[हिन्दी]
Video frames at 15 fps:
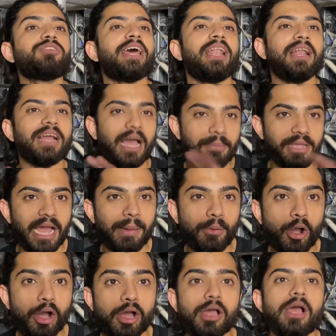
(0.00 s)
चैनल
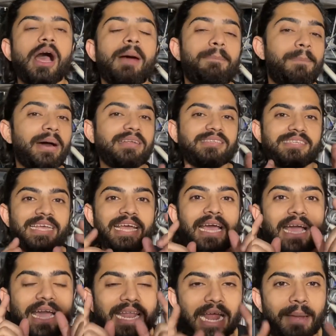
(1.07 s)
कामयाब हो बस ये
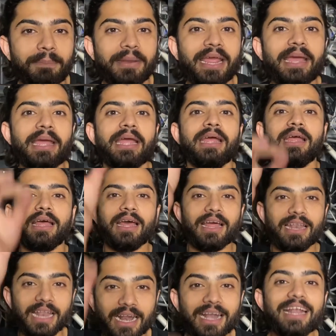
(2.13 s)
अगर आपने
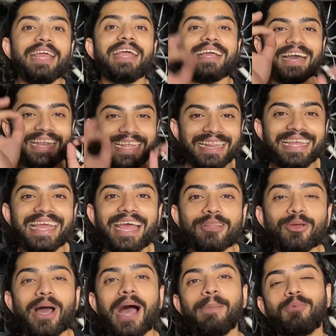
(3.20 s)
लकड़ी खरीदी
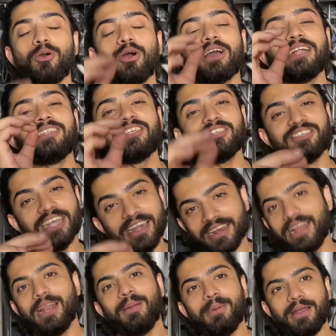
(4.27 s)
है तो आपको कंसिस्टेंट
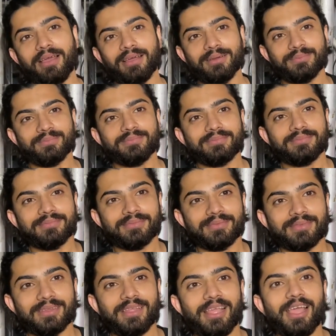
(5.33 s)
रहना पड़ेगा
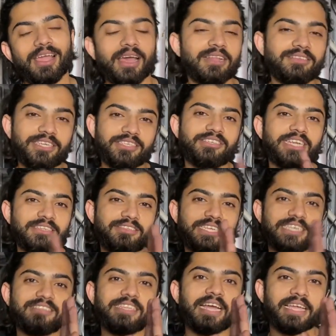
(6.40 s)
भाई
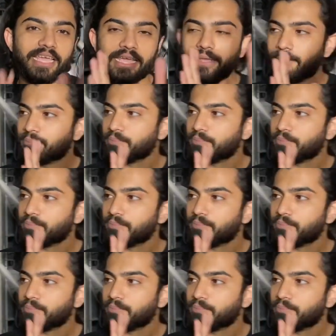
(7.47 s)
कंसिस्टेंसी